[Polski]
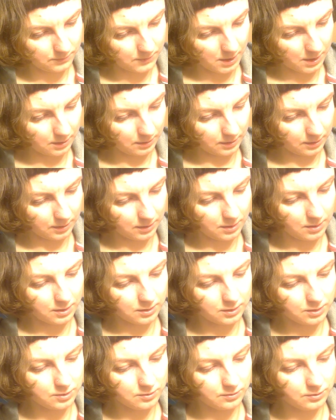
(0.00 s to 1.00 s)
Tak, taki
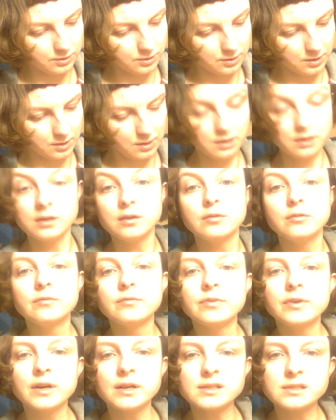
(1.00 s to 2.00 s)
jakiś
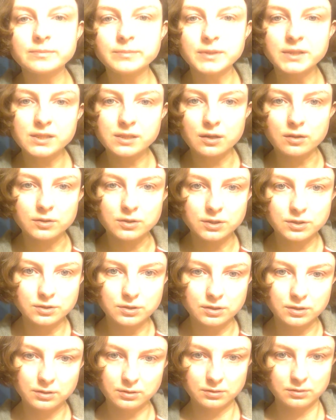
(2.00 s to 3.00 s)
wyraz
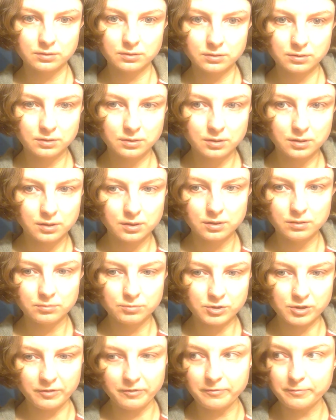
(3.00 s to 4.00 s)
bliskości.
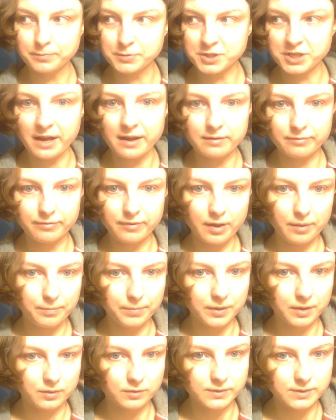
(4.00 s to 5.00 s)
Że w przerwie,
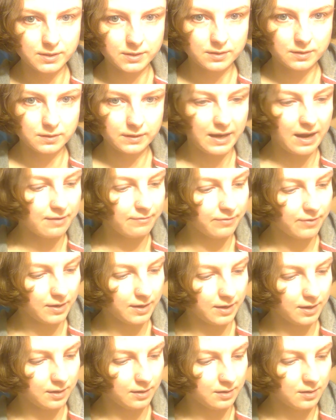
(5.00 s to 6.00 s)
pijąc
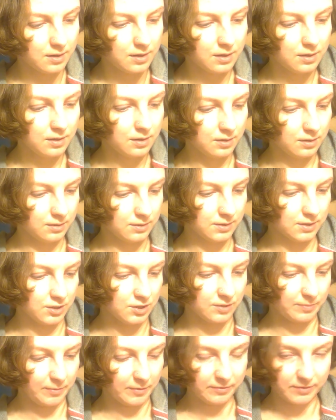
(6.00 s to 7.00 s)
kawę, chcę
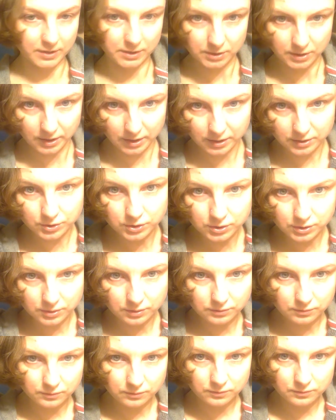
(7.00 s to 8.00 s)
ci
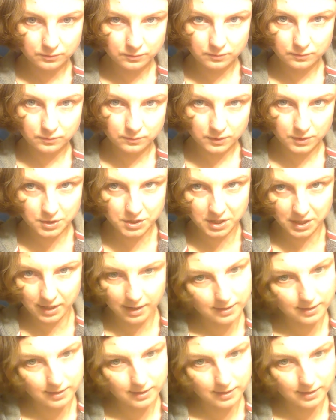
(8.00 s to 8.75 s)
powiedzieć: że